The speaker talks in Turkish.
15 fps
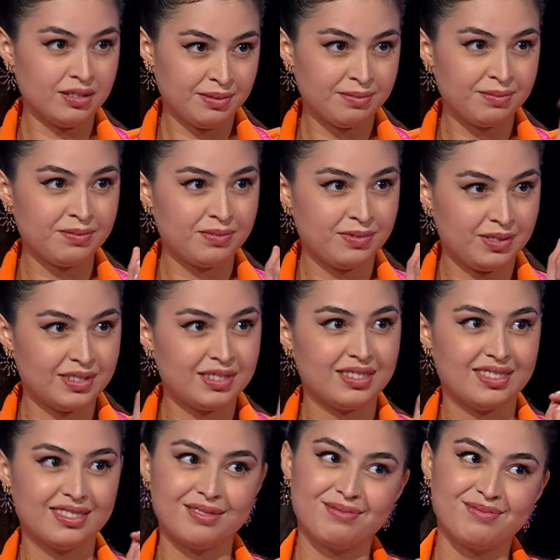Evet bravo.
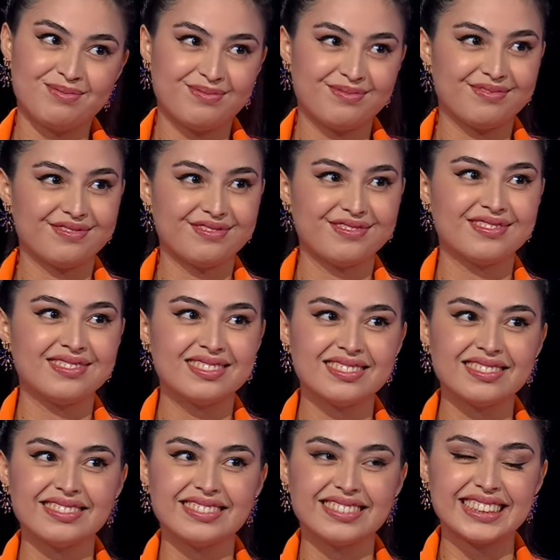Bravo.
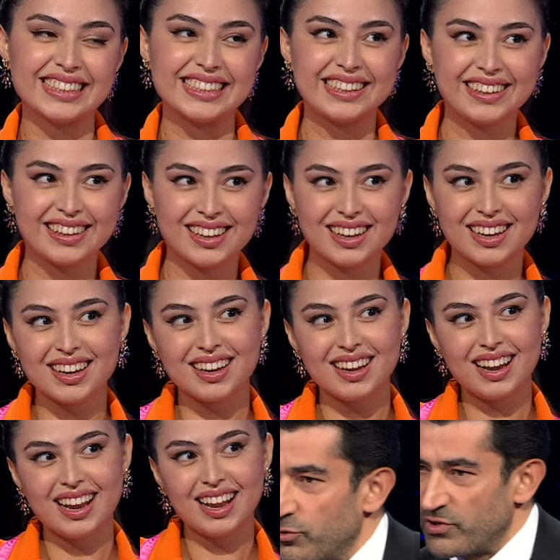O da Büyük
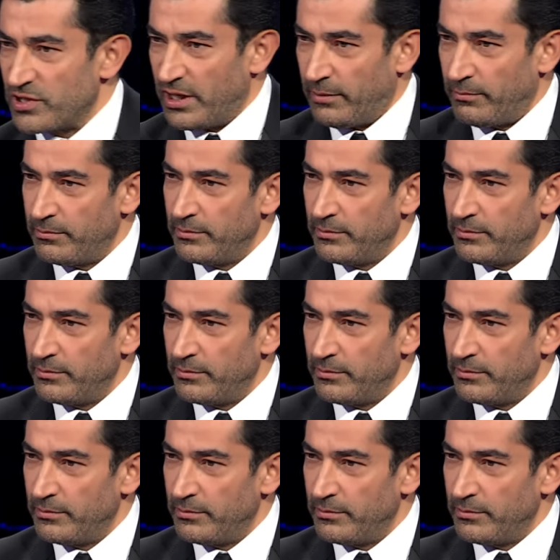Okyanus'ta.